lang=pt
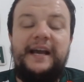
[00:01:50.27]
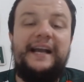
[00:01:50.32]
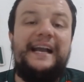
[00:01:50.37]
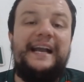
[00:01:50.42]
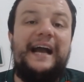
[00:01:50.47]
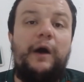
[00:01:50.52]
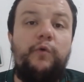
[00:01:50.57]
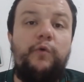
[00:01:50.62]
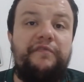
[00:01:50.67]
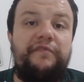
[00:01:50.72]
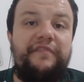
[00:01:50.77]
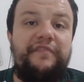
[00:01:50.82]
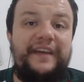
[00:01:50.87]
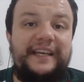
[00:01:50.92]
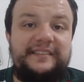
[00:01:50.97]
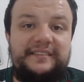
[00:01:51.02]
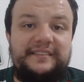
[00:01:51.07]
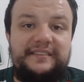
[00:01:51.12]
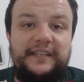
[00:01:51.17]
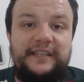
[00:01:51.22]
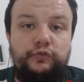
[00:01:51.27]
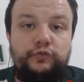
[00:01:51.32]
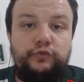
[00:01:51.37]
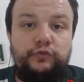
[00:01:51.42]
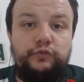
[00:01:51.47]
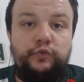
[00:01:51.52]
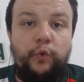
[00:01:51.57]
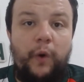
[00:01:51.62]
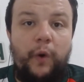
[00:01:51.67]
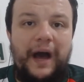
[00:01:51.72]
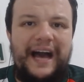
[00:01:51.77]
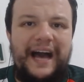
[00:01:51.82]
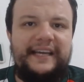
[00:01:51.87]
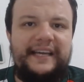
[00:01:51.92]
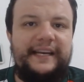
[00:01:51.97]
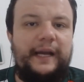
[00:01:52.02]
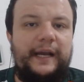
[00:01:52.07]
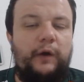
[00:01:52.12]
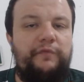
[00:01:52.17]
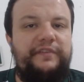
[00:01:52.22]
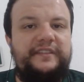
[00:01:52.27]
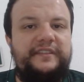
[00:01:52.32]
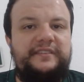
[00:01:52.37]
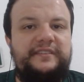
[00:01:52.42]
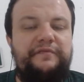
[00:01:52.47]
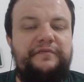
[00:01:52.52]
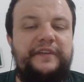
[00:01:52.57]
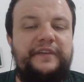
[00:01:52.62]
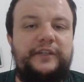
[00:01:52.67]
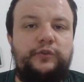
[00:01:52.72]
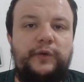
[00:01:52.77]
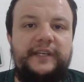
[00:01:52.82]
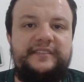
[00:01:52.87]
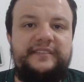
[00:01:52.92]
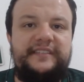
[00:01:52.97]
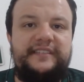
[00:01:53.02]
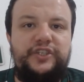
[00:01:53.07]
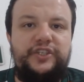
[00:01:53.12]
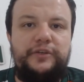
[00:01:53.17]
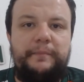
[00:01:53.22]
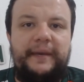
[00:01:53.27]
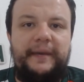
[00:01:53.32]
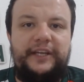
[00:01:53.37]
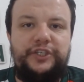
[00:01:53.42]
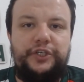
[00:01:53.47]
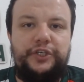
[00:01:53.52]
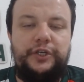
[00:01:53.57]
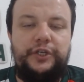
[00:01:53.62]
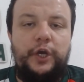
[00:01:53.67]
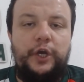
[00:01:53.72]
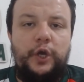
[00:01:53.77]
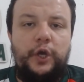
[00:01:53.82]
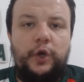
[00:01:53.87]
Galvez do Acre, Galvez que enfrentou recentemente